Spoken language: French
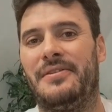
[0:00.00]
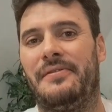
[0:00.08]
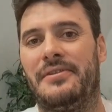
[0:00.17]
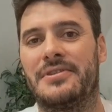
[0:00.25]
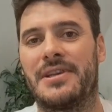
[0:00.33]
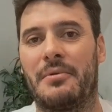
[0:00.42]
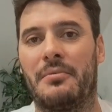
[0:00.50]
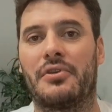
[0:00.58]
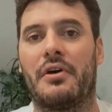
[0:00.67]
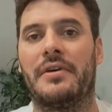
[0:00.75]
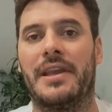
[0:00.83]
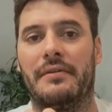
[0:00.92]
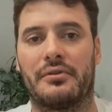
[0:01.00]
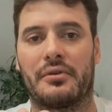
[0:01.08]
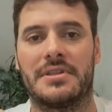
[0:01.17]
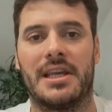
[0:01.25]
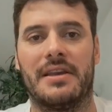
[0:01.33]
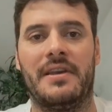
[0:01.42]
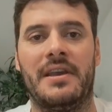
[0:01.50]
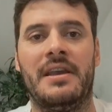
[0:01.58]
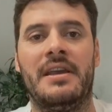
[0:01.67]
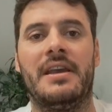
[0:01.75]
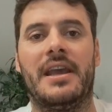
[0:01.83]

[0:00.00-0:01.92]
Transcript: Il suffit tout simplement d'envoyer votre CV